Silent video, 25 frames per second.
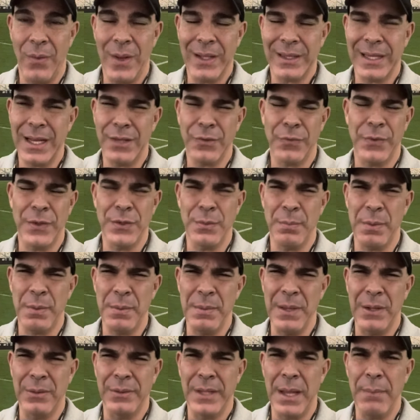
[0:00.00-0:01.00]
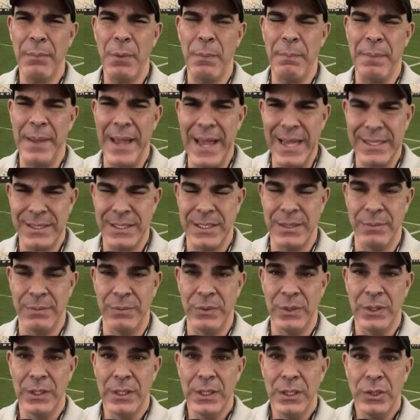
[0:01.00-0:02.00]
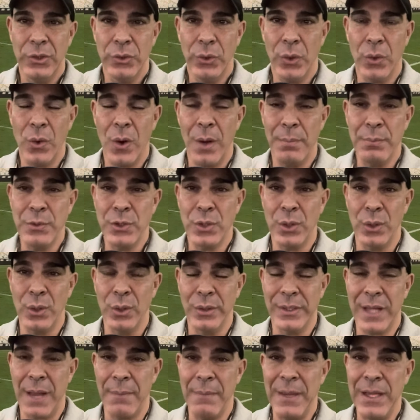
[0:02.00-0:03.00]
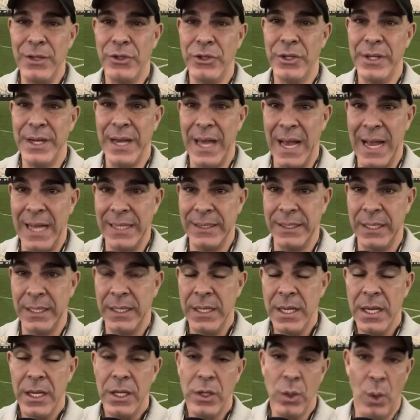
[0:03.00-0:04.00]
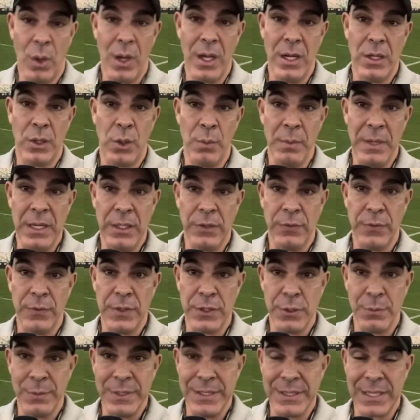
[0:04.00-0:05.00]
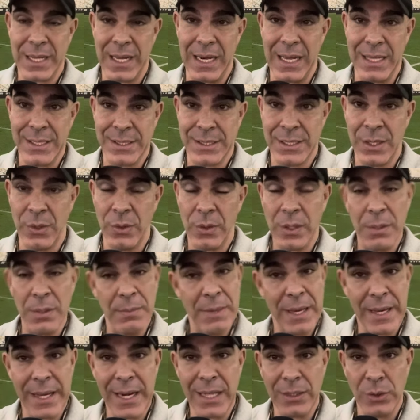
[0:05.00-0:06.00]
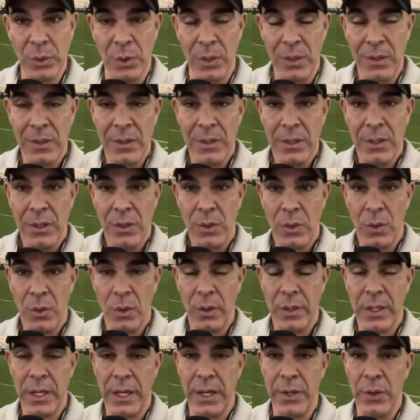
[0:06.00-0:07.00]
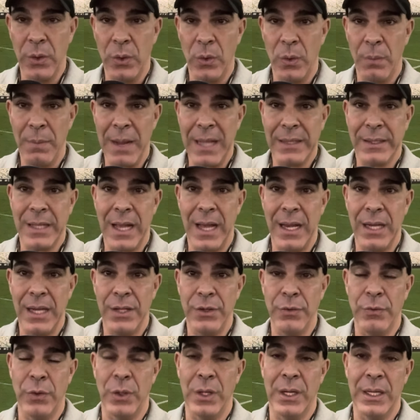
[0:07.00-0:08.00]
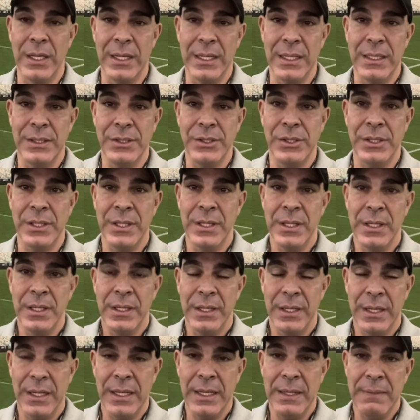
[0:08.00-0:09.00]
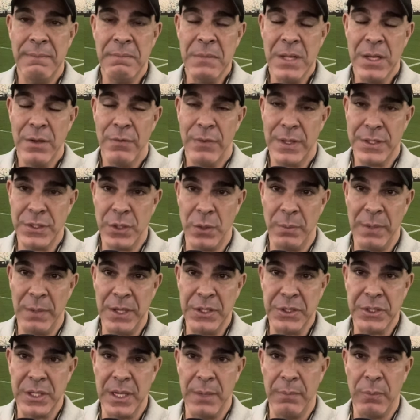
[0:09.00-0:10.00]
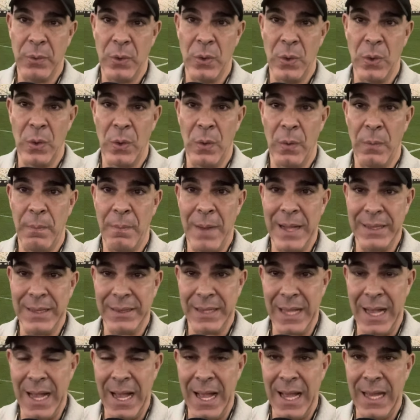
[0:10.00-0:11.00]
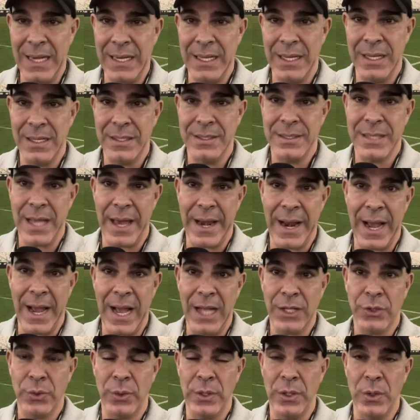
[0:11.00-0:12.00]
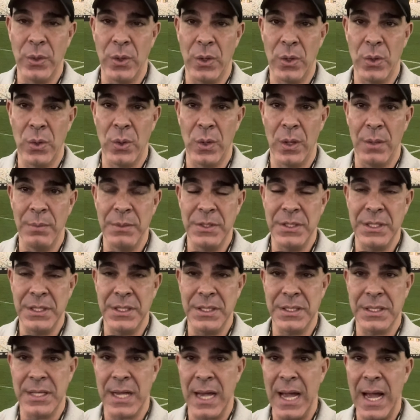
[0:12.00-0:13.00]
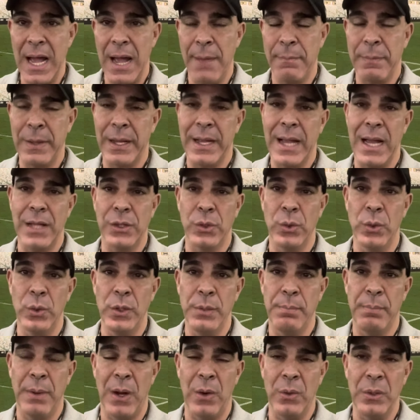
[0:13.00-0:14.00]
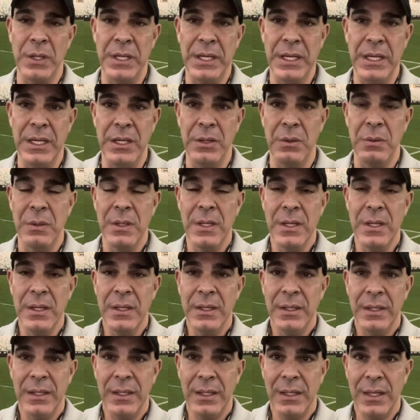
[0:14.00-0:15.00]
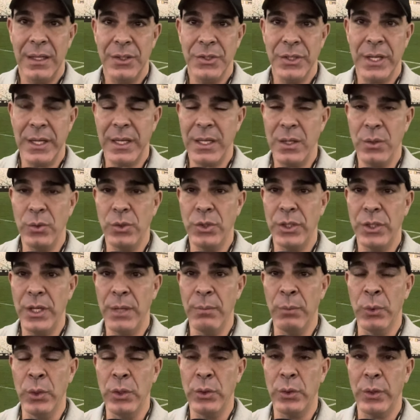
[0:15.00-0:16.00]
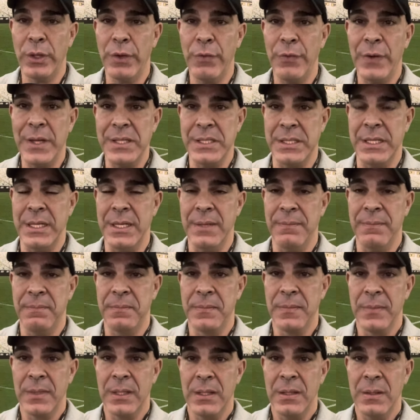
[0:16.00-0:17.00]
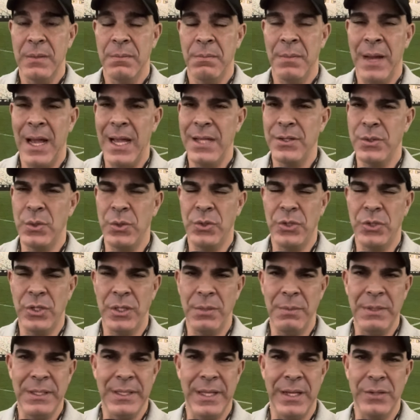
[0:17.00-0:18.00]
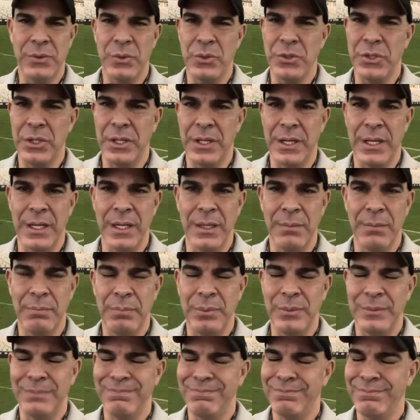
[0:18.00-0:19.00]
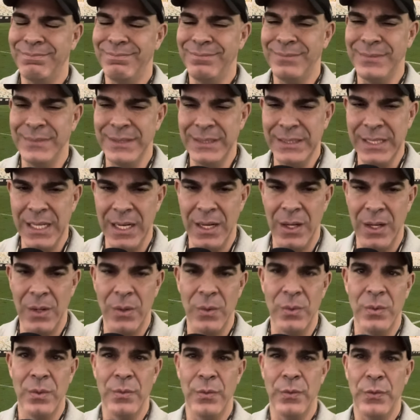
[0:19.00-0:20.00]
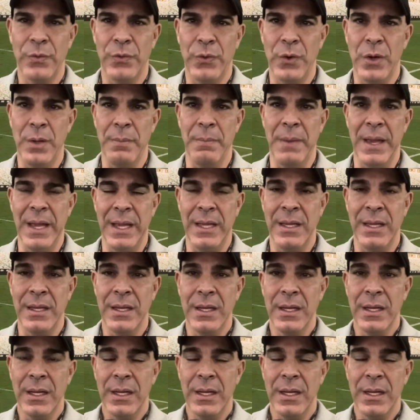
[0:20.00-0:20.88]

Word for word: O Atlético fez um primeiro tempo péssimo, jogou absolutamente nada. E olha que o Milito fez uma escalação que me agradou, colocando o Batalha de volante, né, fazendo um meio de campo com Batalha, Zarate, Igor Gomes, Scarpa, Cadu e Paulinho. É, achei que não tinha muito o que fazer, mas o time dentro de campo não foi bem.